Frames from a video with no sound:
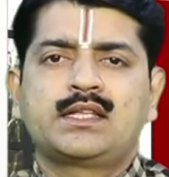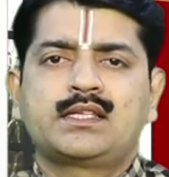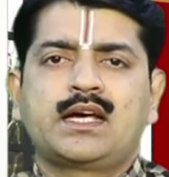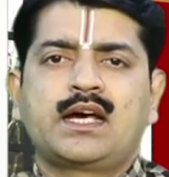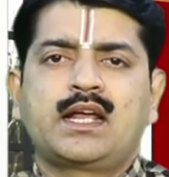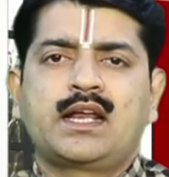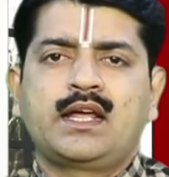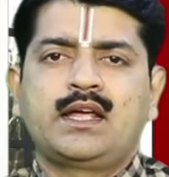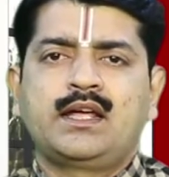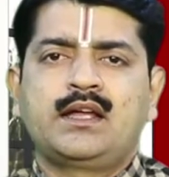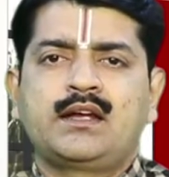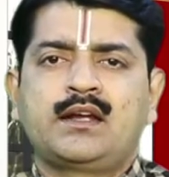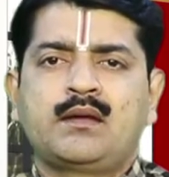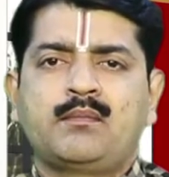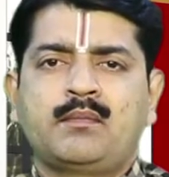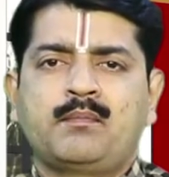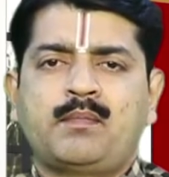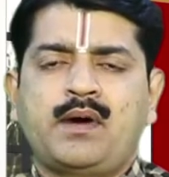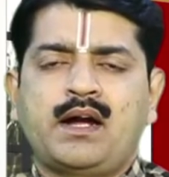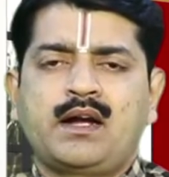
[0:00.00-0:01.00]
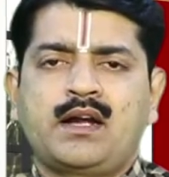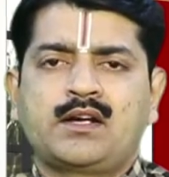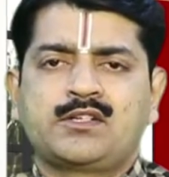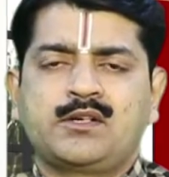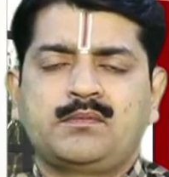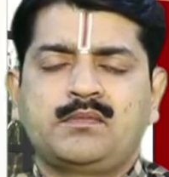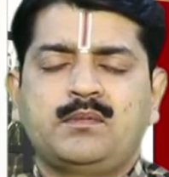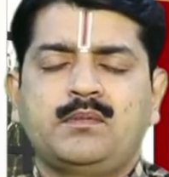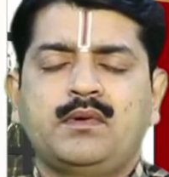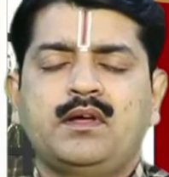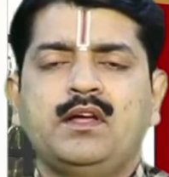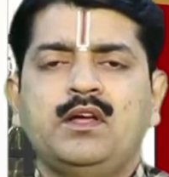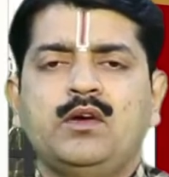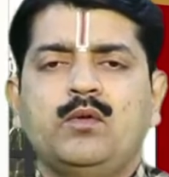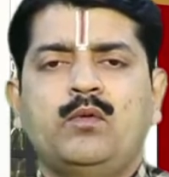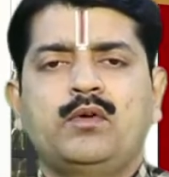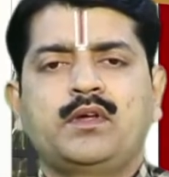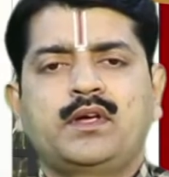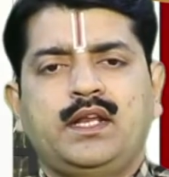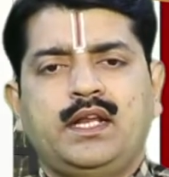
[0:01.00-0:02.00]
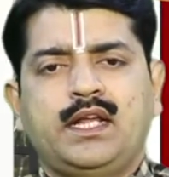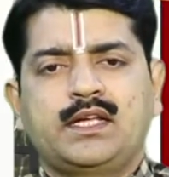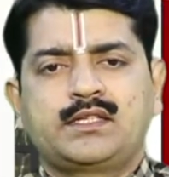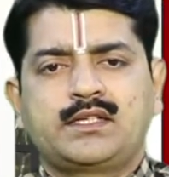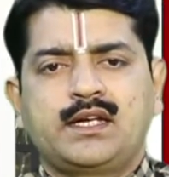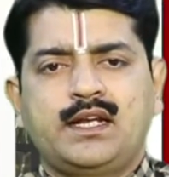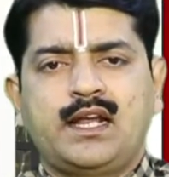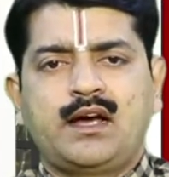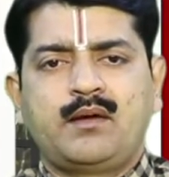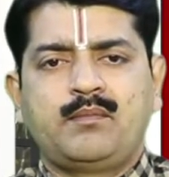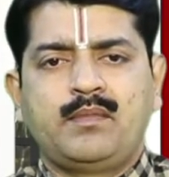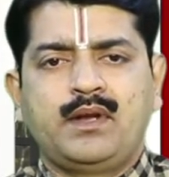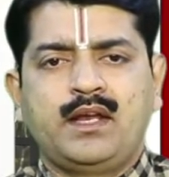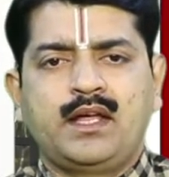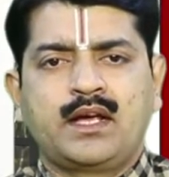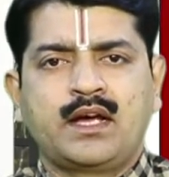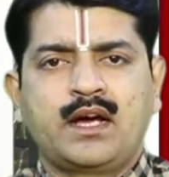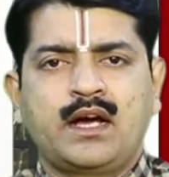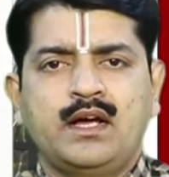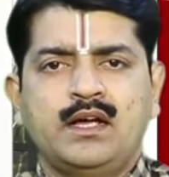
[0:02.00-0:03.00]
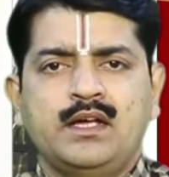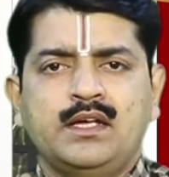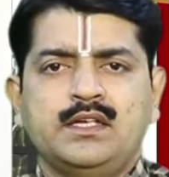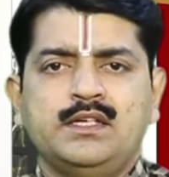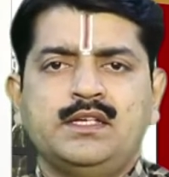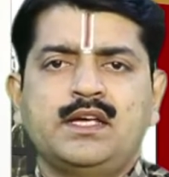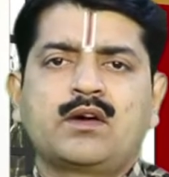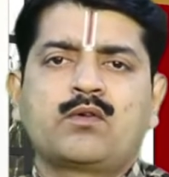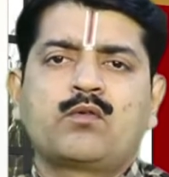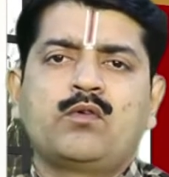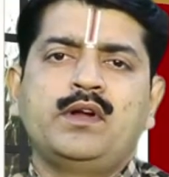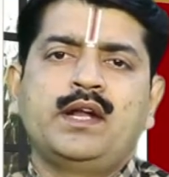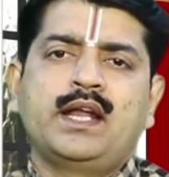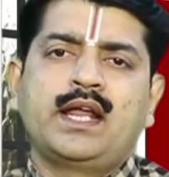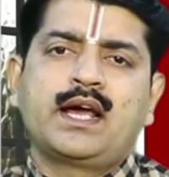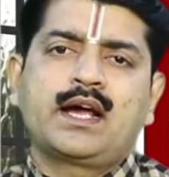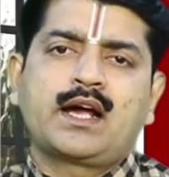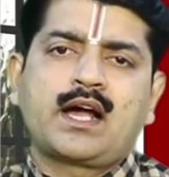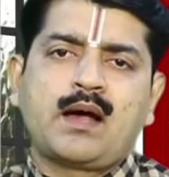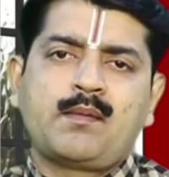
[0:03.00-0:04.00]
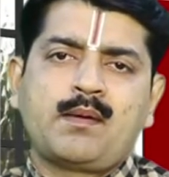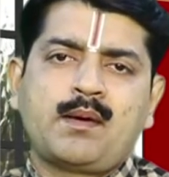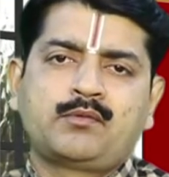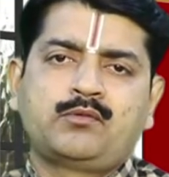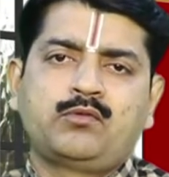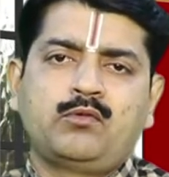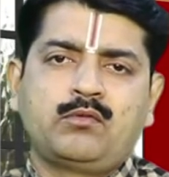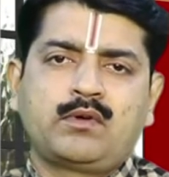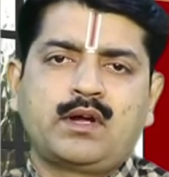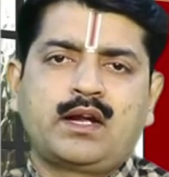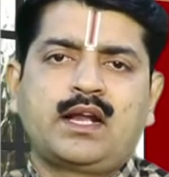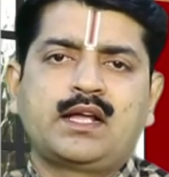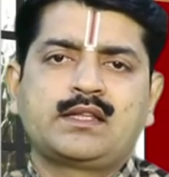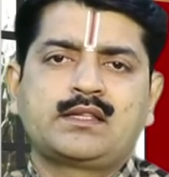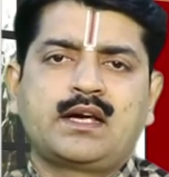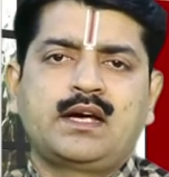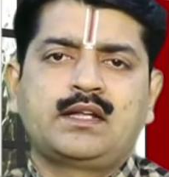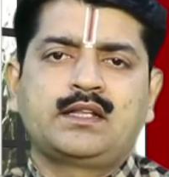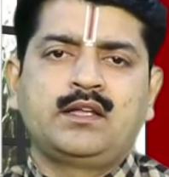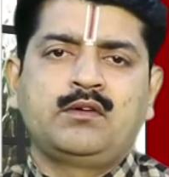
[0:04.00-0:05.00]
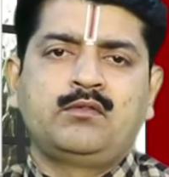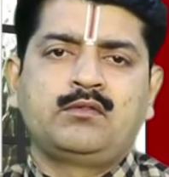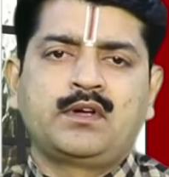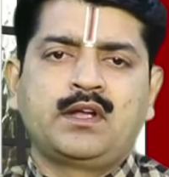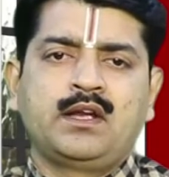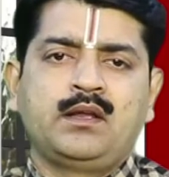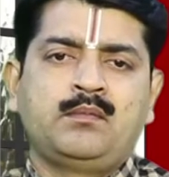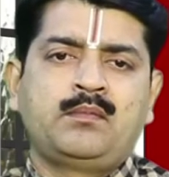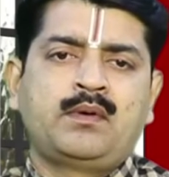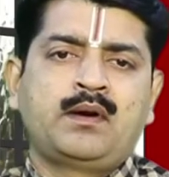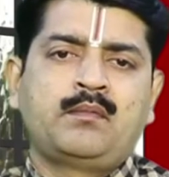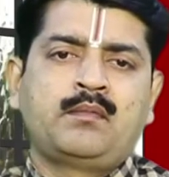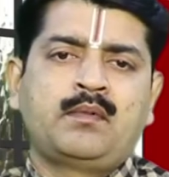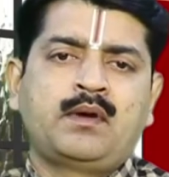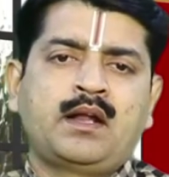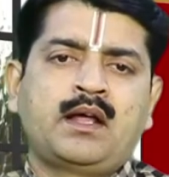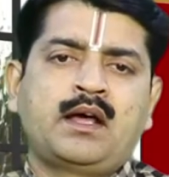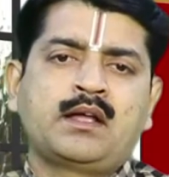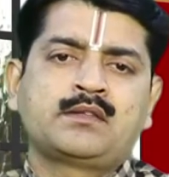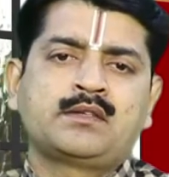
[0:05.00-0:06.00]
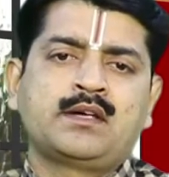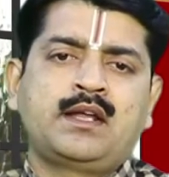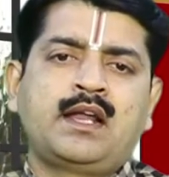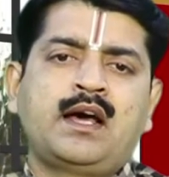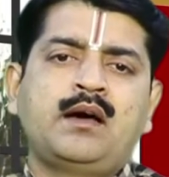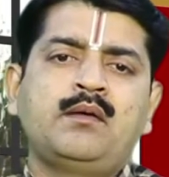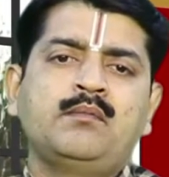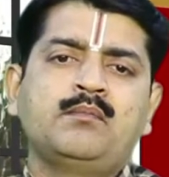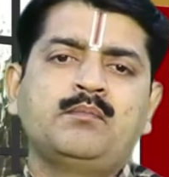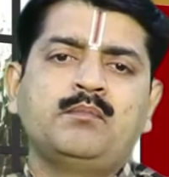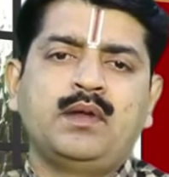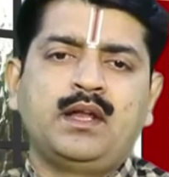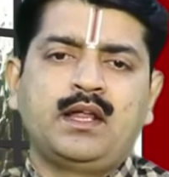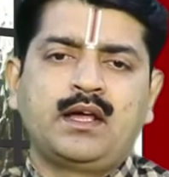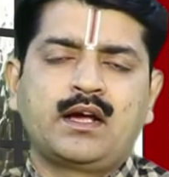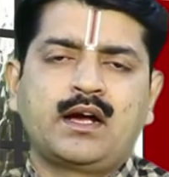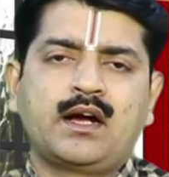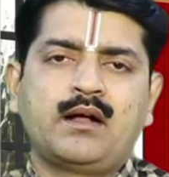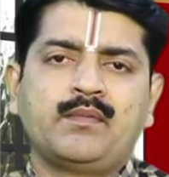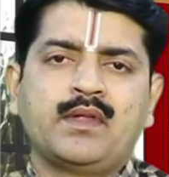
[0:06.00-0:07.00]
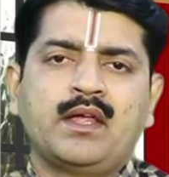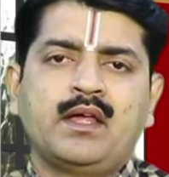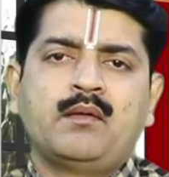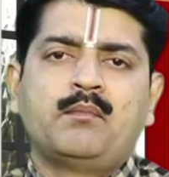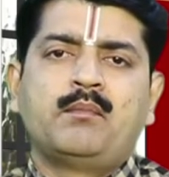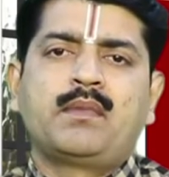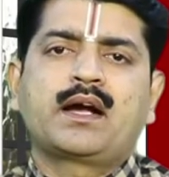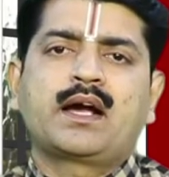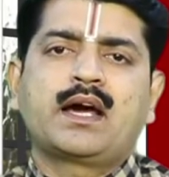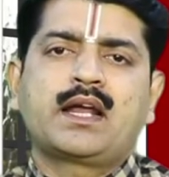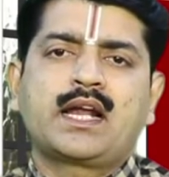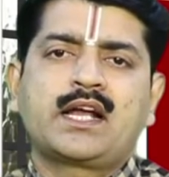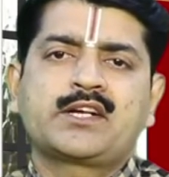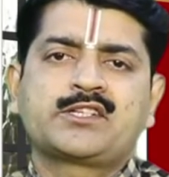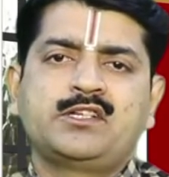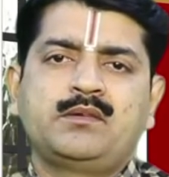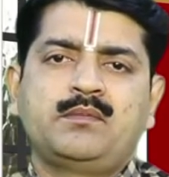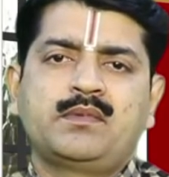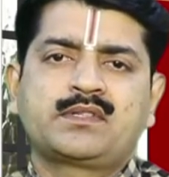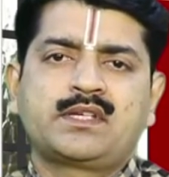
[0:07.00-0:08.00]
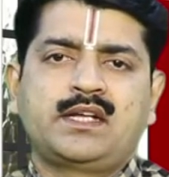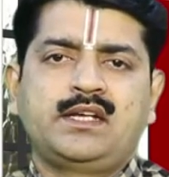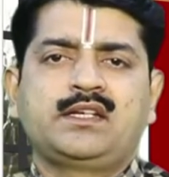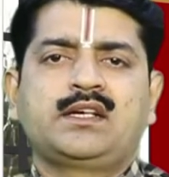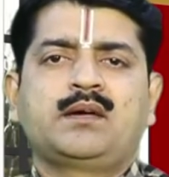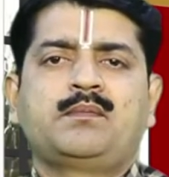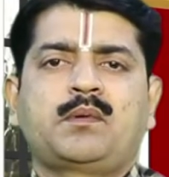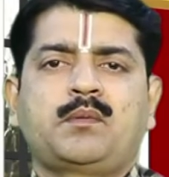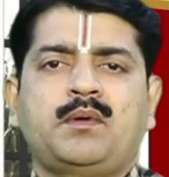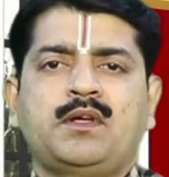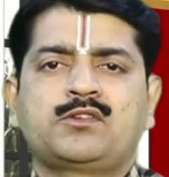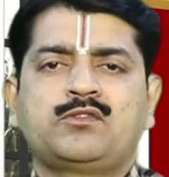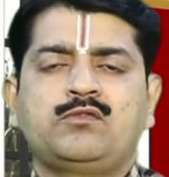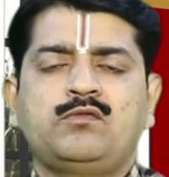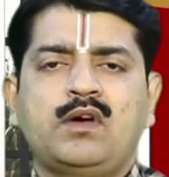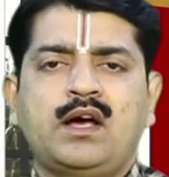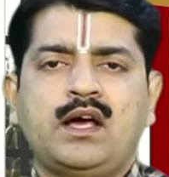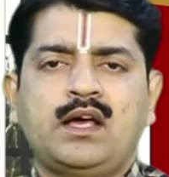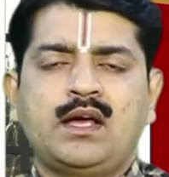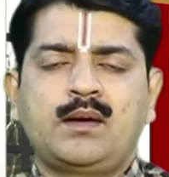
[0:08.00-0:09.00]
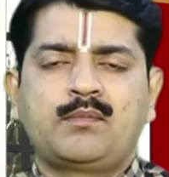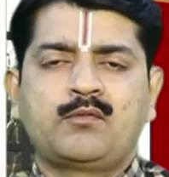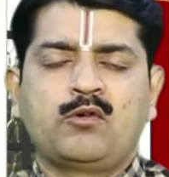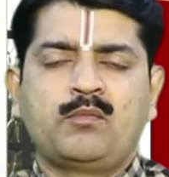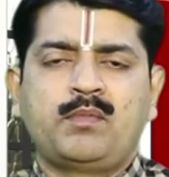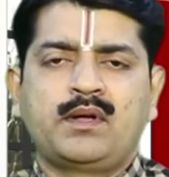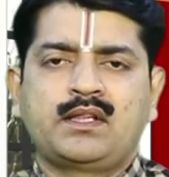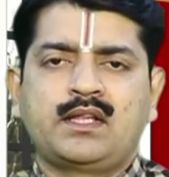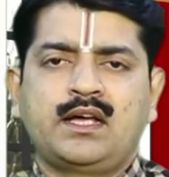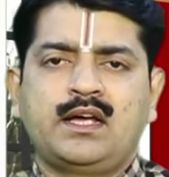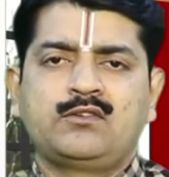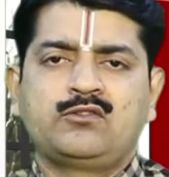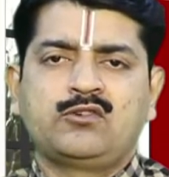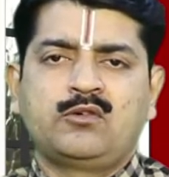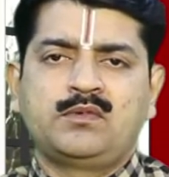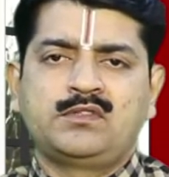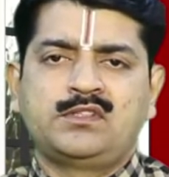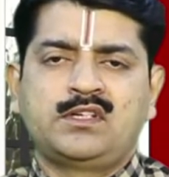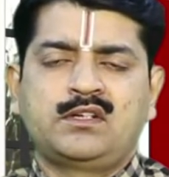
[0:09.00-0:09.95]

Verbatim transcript: चाह रहे हैं पार्टनरशिप में उनके लिए अच्छा लाभ मिलेगा या कोई नया काम आप शुरू करना चाहते हैं उनके लिए बड़ा बड़ा अच्छा लाभ मिलेगा मकर राशि में शनि का प्रवेश हुआ है आपको पता है चौबीस